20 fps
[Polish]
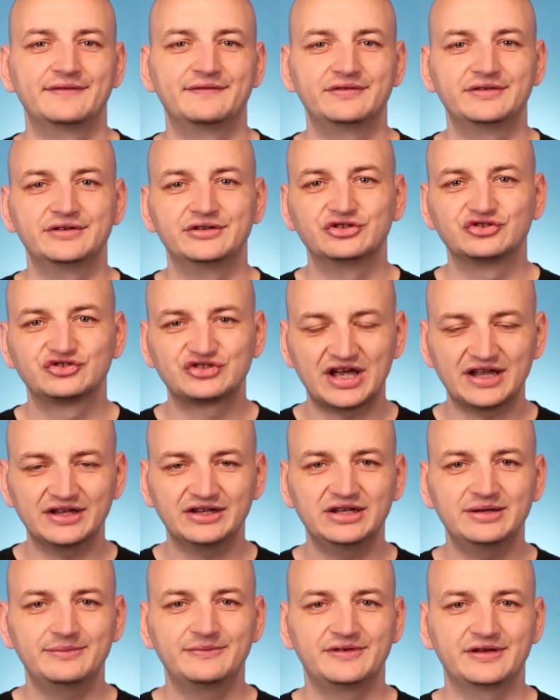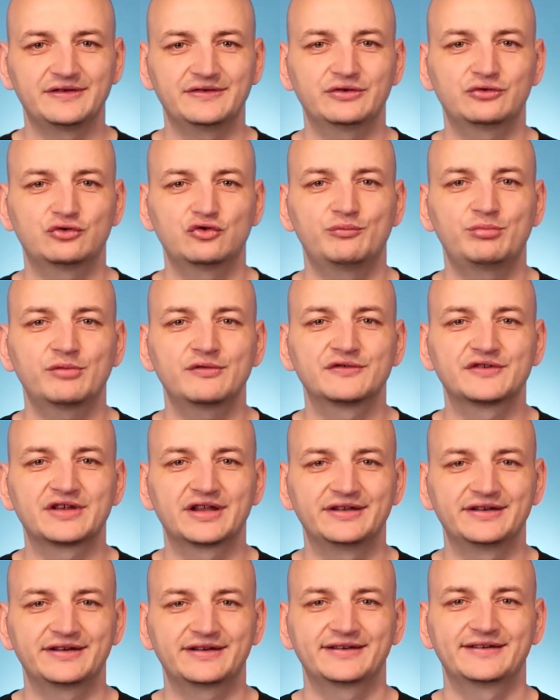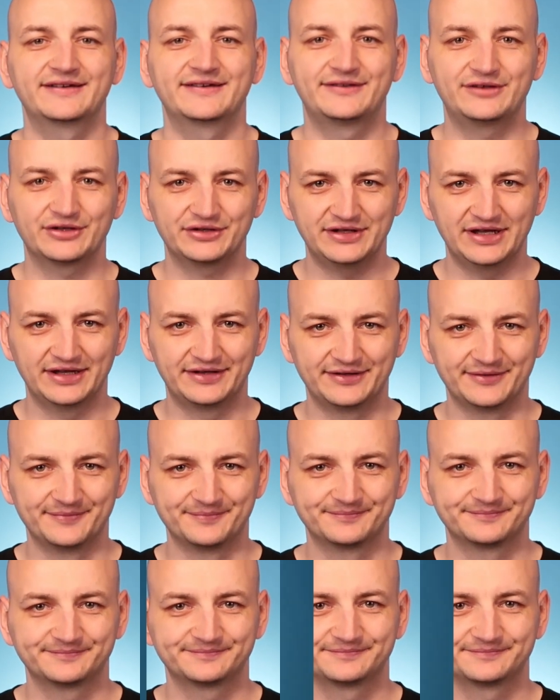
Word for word: w żadnym z języków powiązanych z .NETem.